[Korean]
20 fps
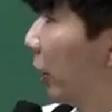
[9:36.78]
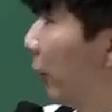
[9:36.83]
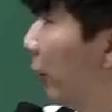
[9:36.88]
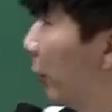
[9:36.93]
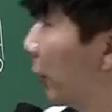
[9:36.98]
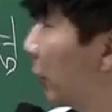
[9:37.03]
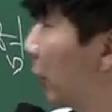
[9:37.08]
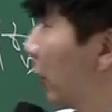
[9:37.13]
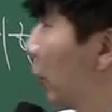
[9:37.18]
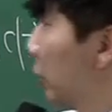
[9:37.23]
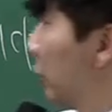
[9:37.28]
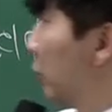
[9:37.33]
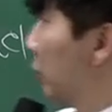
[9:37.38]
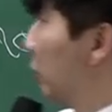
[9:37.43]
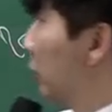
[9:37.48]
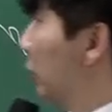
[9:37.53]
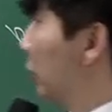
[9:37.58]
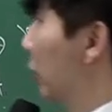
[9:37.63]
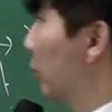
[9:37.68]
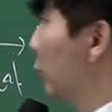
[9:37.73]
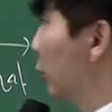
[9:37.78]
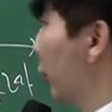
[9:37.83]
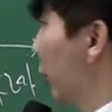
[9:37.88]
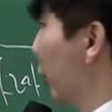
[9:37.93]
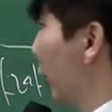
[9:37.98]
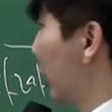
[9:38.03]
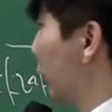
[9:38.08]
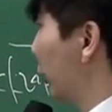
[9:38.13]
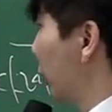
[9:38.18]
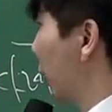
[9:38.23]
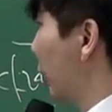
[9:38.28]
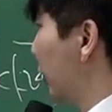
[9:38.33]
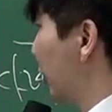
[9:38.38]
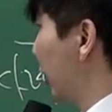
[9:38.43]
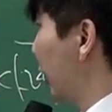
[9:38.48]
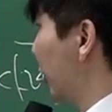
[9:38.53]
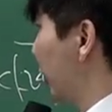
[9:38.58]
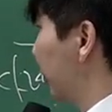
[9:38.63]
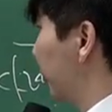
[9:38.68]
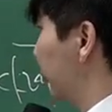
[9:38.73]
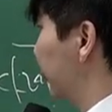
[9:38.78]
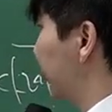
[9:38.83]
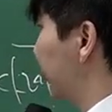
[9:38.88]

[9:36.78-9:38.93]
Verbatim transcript: 되면 마찬가지로 서브로 계속 가져가는데요.